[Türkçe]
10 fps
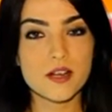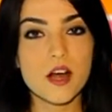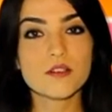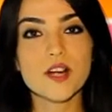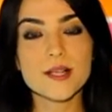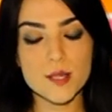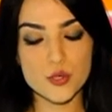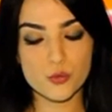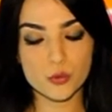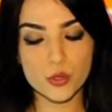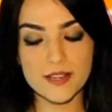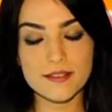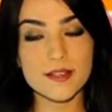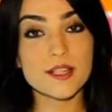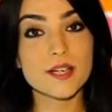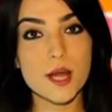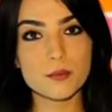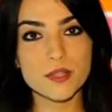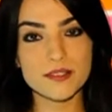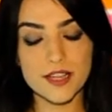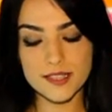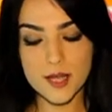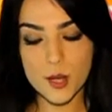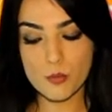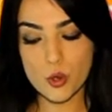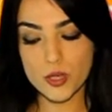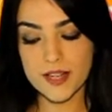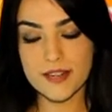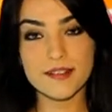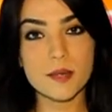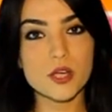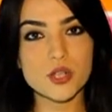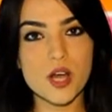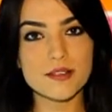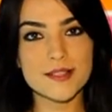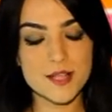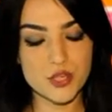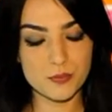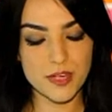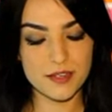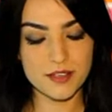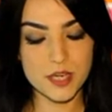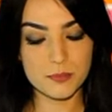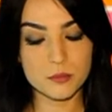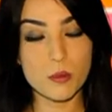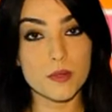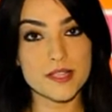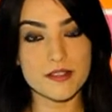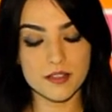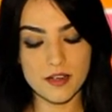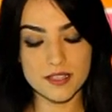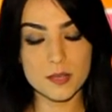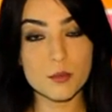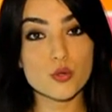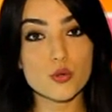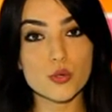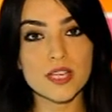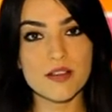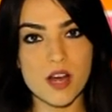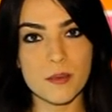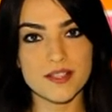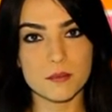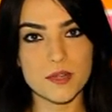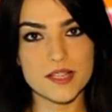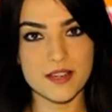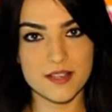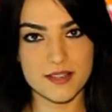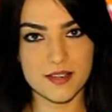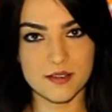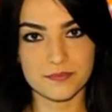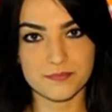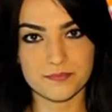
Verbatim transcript: Kafkasya Cumhuriyetleri Kremlin'den bölgelerinde başkanlık seçimlerinin yapılmamasını, atama usulüne devam edilmesini istedi.